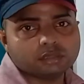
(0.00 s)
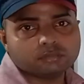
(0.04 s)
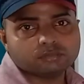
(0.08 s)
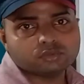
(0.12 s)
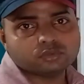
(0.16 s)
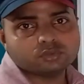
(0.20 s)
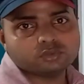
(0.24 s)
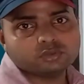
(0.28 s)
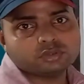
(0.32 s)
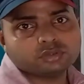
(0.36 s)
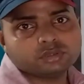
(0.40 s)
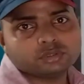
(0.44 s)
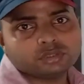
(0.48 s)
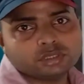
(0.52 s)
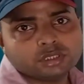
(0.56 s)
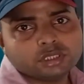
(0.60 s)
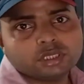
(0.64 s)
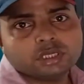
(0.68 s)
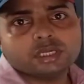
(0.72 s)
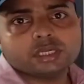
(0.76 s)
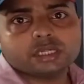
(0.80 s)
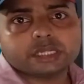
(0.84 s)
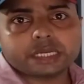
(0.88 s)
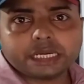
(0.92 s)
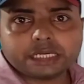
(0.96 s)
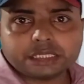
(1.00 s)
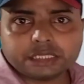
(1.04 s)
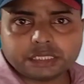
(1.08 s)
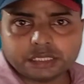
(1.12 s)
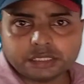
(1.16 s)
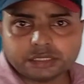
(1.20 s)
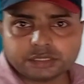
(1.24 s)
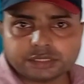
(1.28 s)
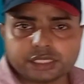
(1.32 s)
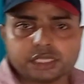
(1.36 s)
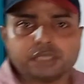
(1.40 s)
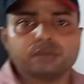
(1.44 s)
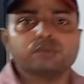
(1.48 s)
थम रूल राइट
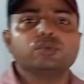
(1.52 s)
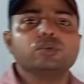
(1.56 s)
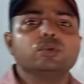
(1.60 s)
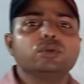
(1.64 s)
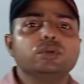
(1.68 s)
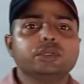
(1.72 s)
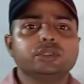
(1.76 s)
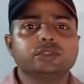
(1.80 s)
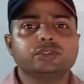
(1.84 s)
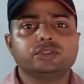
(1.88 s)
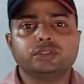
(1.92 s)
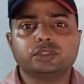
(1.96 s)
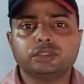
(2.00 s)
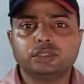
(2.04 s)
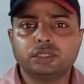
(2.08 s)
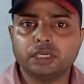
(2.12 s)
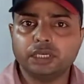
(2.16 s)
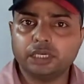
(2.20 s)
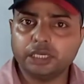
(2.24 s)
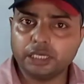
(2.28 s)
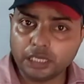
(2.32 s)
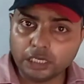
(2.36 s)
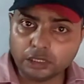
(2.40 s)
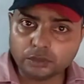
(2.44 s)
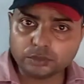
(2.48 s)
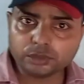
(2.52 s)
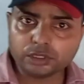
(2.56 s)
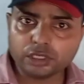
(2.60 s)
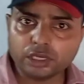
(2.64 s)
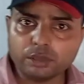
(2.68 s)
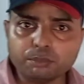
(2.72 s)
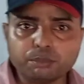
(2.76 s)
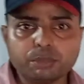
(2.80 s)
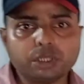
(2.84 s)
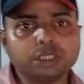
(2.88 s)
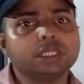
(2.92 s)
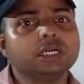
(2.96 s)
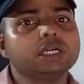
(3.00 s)
हैंड थर्म रूल के हेल्प से
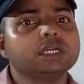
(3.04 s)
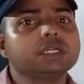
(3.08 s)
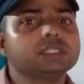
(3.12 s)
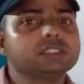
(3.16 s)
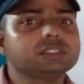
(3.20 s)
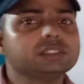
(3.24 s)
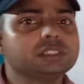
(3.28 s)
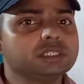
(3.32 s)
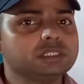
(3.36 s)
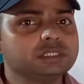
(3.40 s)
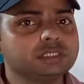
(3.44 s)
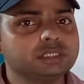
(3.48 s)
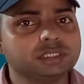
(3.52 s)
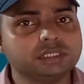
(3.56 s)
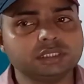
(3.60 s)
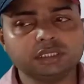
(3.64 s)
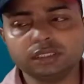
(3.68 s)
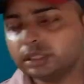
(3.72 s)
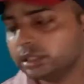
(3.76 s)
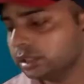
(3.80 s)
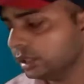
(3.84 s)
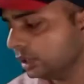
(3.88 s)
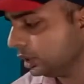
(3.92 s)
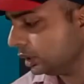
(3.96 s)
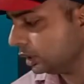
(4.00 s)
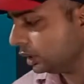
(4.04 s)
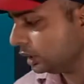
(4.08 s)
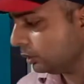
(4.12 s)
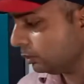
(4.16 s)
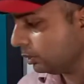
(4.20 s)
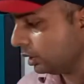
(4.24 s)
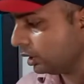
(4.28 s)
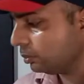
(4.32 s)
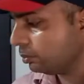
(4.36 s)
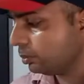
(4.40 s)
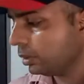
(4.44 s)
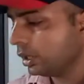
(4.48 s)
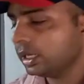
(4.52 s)
हम पता कर सकते हैं कि
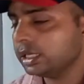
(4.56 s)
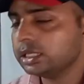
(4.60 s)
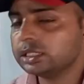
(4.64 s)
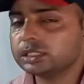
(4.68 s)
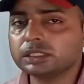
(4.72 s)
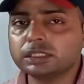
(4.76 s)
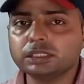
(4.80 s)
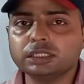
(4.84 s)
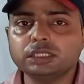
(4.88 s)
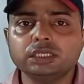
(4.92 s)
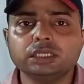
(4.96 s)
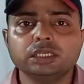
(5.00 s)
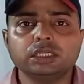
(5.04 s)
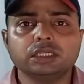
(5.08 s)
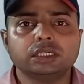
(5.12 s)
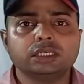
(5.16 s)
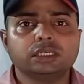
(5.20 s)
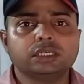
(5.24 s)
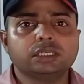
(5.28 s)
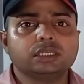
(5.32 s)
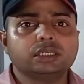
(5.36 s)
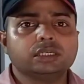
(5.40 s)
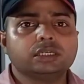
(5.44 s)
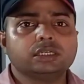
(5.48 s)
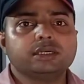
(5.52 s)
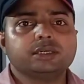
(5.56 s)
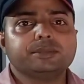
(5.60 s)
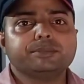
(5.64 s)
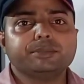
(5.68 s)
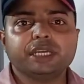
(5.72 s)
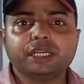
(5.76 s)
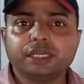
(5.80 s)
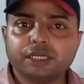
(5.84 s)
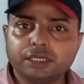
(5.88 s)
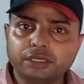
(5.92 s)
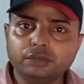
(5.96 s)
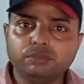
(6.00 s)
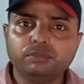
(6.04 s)
हमारे पास
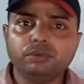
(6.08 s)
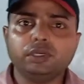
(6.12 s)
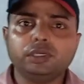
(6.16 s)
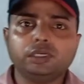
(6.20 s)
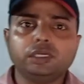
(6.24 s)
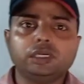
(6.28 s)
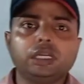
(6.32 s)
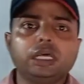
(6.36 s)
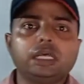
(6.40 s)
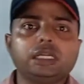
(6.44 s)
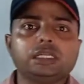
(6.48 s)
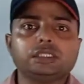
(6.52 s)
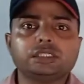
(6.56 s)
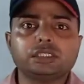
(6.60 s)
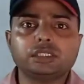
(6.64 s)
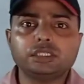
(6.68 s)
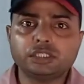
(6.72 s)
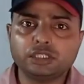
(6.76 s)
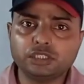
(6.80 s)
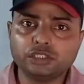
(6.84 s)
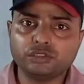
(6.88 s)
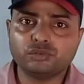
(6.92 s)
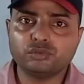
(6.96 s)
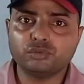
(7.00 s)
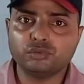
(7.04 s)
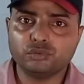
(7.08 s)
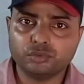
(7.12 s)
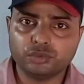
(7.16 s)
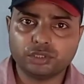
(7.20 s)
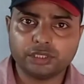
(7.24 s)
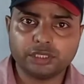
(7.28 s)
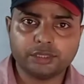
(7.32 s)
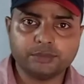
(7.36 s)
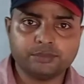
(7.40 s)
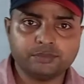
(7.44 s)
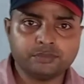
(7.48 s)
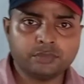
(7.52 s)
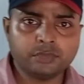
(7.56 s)
मैग्नेटिक फील्ड का डायरेक्शन किस ओर
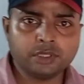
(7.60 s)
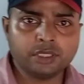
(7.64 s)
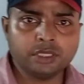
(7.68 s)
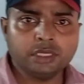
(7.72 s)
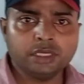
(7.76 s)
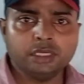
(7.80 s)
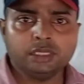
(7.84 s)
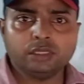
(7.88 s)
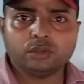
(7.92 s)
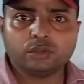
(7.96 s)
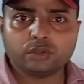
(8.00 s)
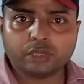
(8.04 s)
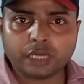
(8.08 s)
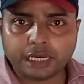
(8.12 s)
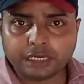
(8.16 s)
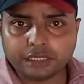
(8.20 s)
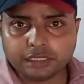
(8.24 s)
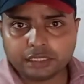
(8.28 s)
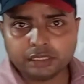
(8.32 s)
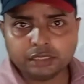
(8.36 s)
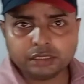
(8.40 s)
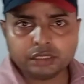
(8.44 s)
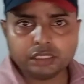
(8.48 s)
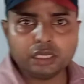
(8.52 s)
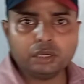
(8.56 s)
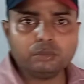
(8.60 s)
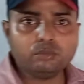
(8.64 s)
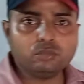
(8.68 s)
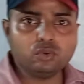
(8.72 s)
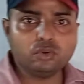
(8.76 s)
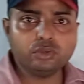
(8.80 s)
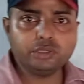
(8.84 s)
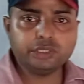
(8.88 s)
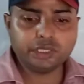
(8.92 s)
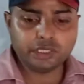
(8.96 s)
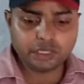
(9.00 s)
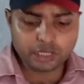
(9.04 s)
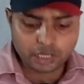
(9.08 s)
है तो राइट हैंड थर्म
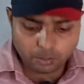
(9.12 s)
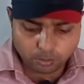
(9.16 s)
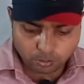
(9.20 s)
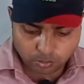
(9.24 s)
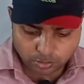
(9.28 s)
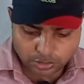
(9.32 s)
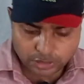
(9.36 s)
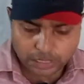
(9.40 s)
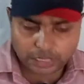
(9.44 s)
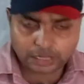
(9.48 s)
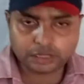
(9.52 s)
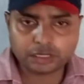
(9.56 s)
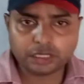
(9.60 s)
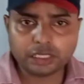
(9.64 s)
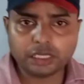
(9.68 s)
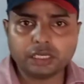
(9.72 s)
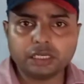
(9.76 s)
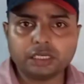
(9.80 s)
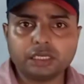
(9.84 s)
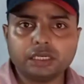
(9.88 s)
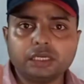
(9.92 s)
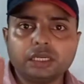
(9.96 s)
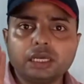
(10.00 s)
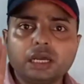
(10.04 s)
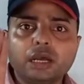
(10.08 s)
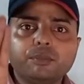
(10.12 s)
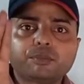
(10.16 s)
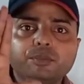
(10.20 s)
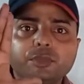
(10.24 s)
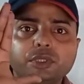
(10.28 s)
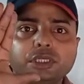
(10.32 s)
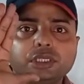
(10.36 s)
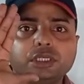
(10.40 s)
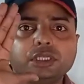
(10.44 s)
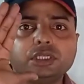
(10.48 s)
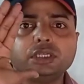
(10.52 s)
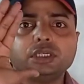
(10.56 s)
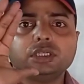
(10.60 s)
रूल के लिए आपको याद क्या रखना है
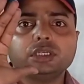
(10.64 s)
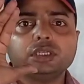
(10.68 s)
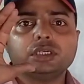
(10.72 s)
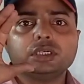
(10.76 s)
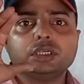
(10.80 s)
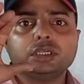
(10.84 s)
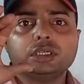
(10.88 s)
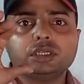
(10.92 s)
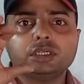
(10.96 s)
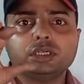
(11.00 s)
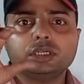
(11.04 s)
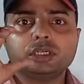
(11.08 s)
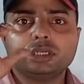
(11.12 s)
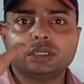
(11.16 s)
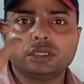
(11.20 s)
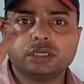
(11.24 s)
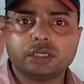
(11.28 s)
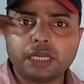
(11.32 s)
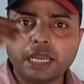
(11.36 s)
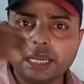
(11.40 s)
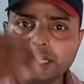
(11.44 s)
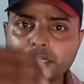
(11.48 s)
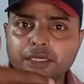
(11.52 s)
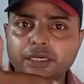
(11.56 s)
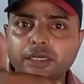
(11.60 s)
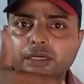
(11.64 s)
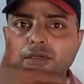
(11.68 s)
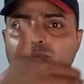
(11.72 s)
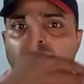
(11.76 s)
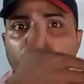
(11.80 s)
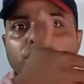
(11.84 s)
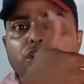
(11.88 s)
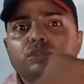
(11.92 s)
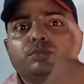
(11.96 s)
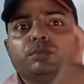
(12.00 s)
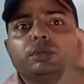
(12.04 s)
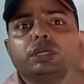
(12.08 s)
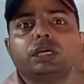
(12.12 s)
अपने राइट हैंड
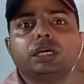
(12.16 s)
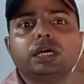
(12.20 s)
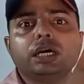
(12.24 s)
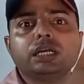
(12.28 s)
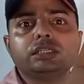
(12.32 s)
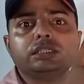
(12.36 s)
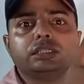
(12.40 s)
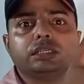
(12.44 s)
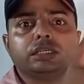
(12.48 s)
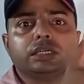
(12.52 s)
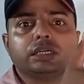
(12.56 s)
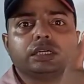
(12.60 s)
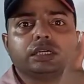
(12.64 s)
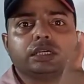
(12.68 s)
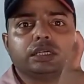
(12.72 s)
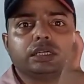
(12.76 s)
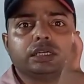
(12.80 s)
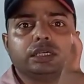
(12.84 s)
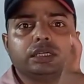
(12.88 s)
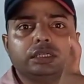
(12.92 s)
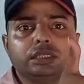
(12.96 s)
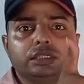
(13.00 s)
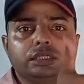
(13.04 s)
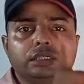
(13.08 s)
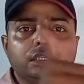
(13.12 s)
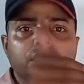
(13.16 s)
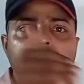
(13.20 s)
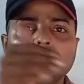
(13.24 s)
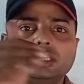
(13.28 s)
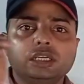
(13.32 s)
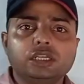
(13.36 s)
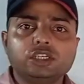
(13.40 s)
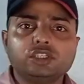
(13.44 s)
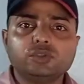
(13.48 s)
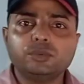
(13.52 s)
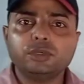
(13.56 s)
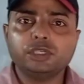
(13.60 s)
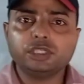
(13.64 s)
को इस प्रकार से करना है
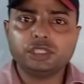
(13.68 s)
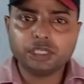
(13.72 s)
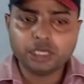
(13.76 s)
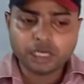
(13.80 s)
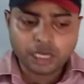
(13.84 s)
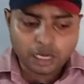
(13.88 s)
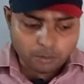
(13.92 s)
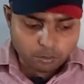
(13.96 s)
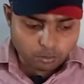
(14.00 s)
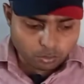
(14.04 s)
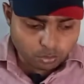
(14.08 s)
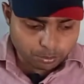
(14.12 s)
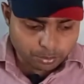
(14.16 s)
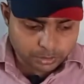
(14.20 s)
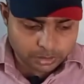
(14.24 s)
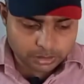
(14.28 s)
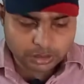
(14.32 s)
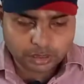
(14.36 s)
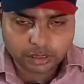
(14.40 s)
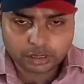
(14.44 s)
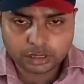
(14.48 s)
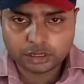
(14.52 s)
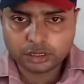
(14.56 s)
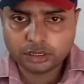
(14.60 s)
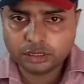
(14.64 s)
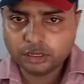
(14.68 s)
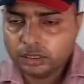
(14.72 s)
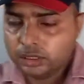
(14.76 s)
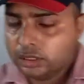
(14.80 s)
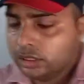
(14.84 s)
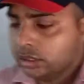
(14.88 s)
इसमें ये आपको पता रहे